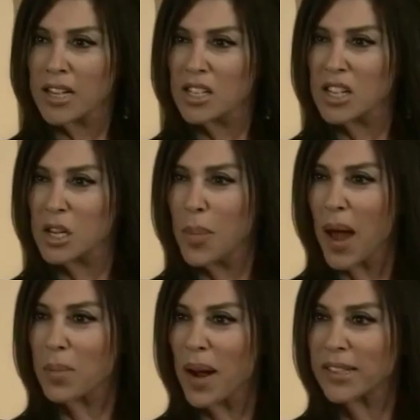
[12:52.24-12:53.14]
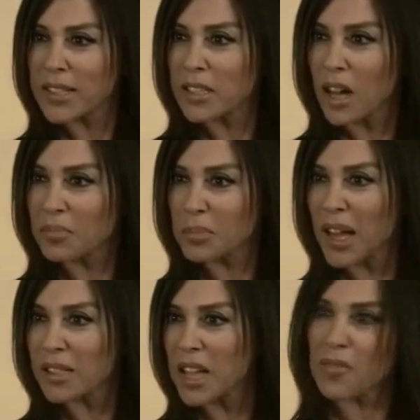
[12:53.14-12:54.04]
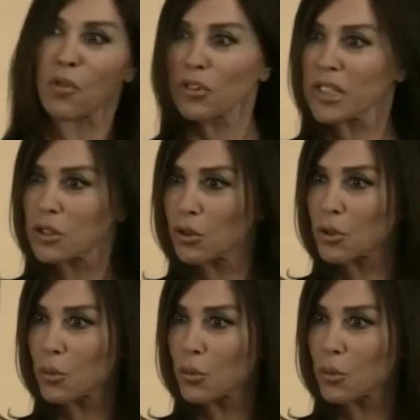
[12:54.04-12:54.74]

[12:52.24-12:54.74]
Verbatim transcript: Her şeyi berbat ettin aptal. Defol git